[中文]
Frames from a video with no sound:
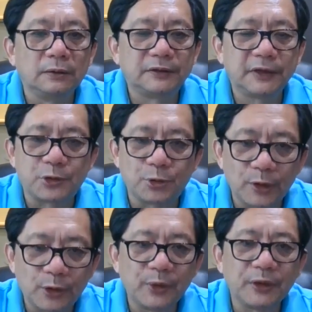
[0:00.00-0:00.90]
这
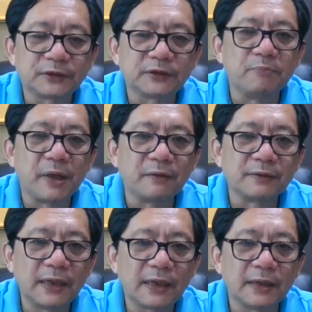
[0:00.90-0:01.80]
绝对的是没有
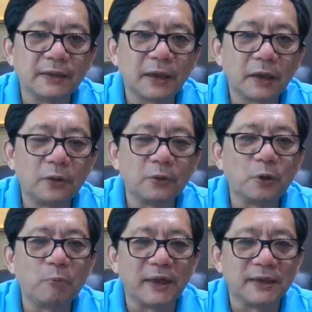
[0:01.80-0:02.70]
任何人能够
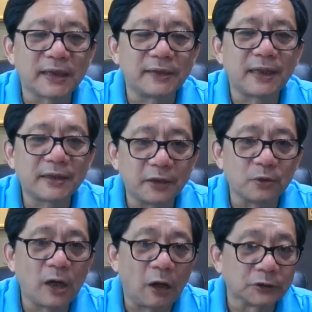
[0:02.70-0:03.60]
有本事参加这
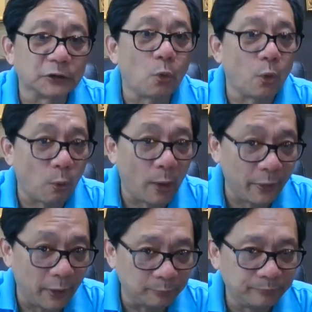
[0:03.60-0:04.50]
种考试过
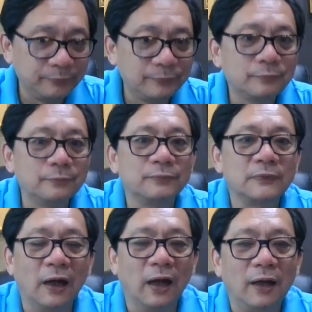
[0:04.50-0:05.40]
关的，
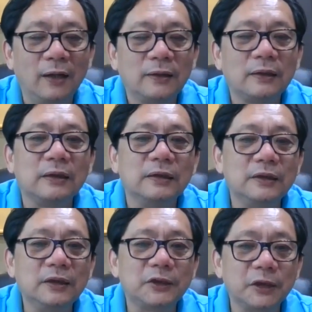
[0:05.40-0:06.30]
哈，
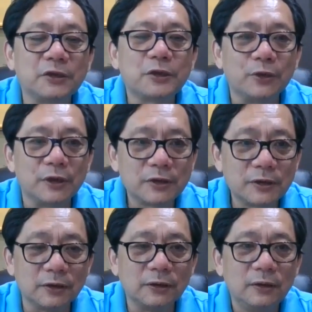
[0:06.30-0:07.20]
一生就一次，